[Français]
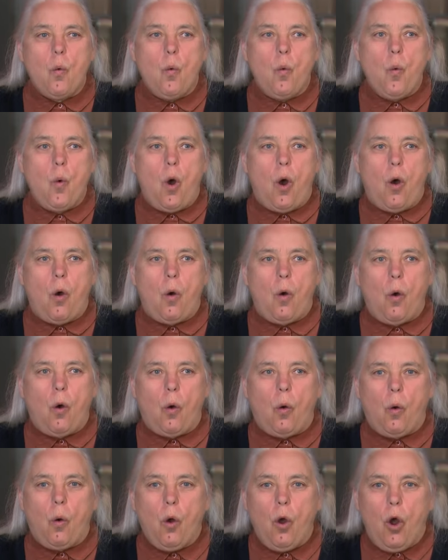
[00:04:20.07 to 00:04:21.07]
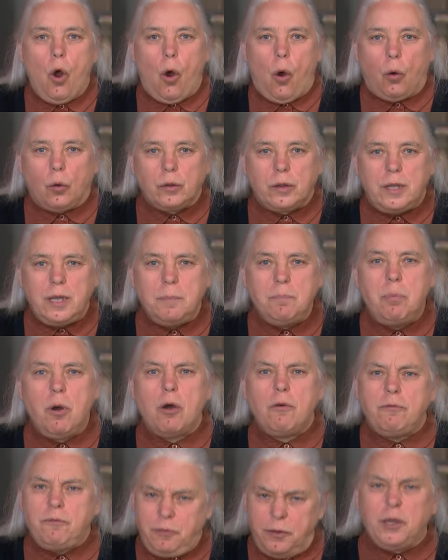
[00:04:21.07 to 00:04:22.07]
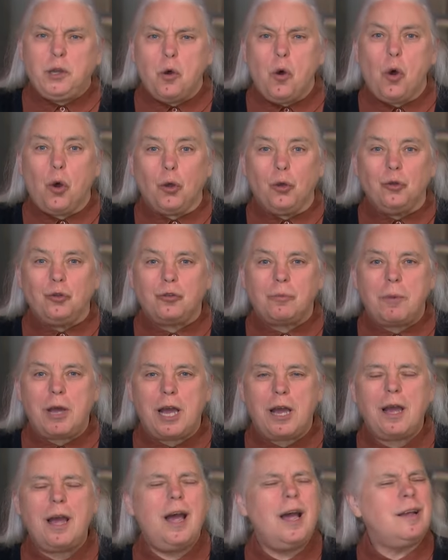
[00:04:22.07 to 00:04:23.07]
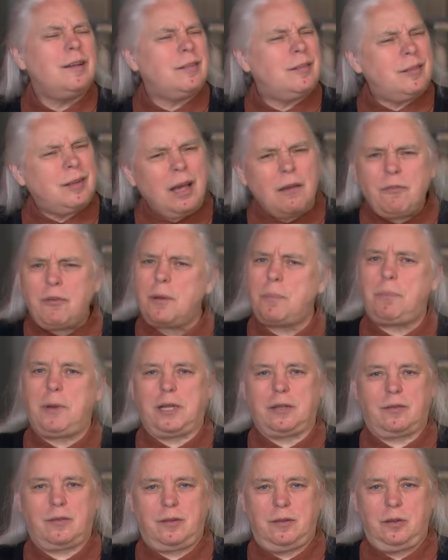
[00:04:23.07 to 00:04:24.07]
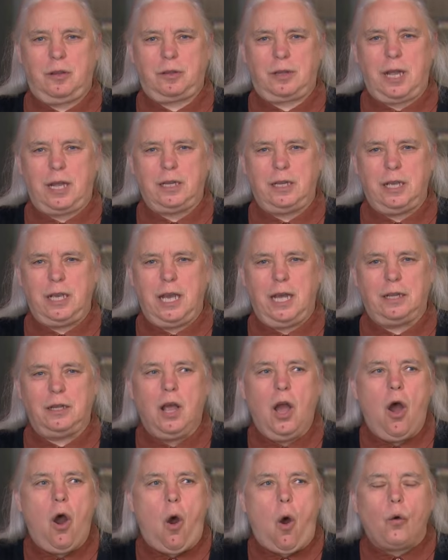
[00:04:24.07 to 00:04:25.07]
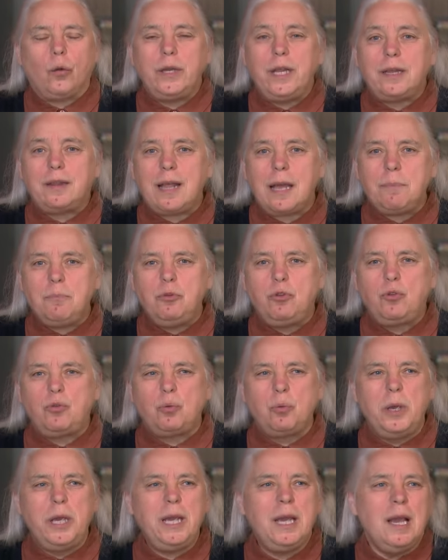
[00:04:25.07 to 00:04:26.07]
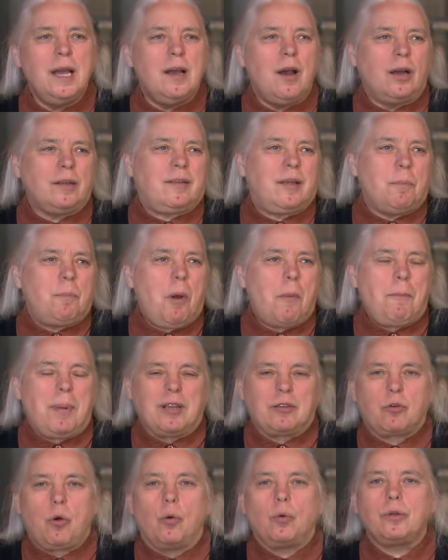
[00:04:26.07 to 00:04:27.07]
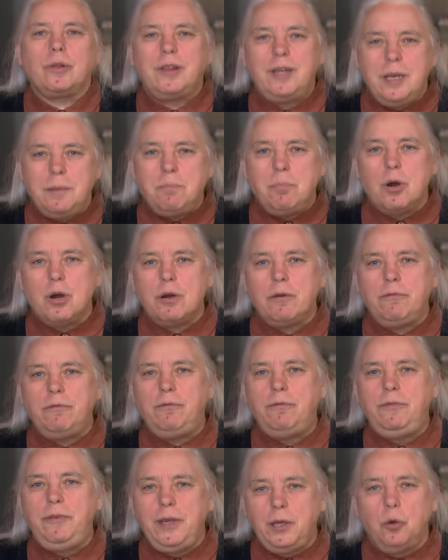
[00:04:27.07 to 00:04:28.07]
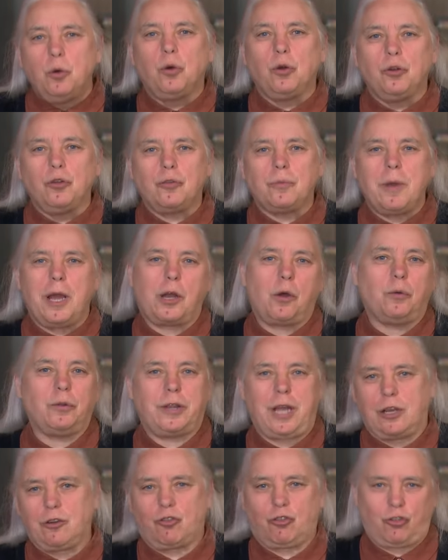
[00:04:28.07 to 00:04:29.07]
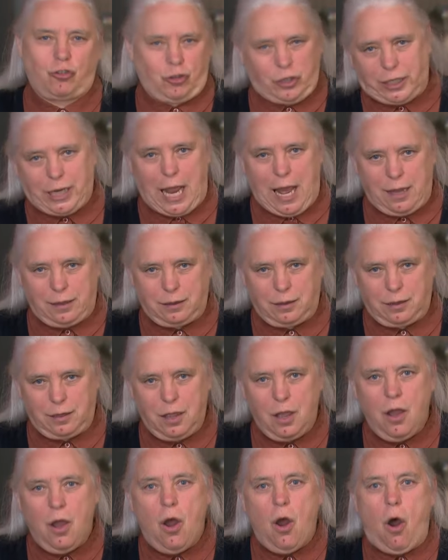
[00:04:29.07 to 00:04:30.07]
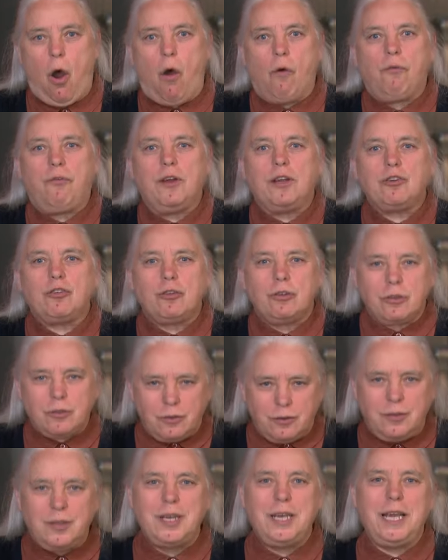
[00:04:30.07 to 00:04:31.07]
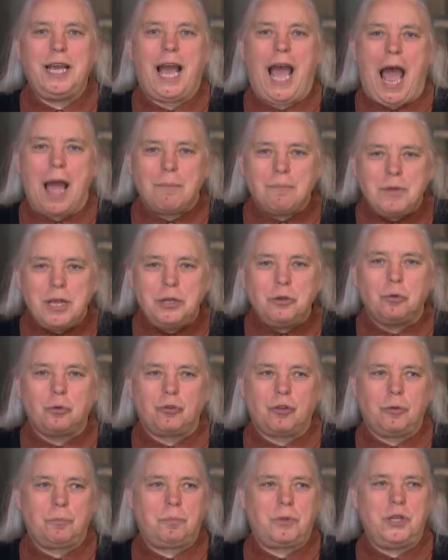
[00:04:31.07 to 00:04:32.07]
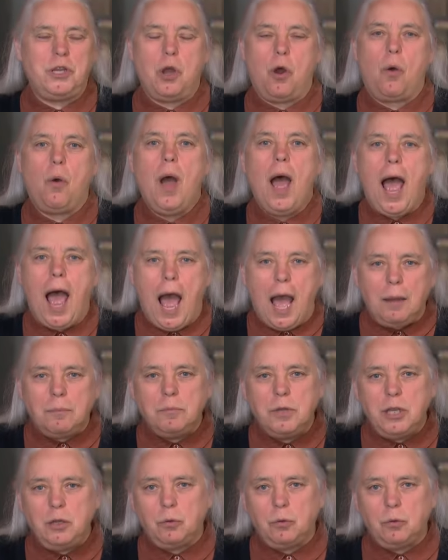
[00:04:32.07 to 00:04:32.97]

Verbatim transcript: où on, on débat vigoureusement, ça fait partie de notre ADN. On est habitué. C'est pas parce qu'on débat vigoureusement qu'on est en chicane. On fait juste dire, amener nos opinions, amener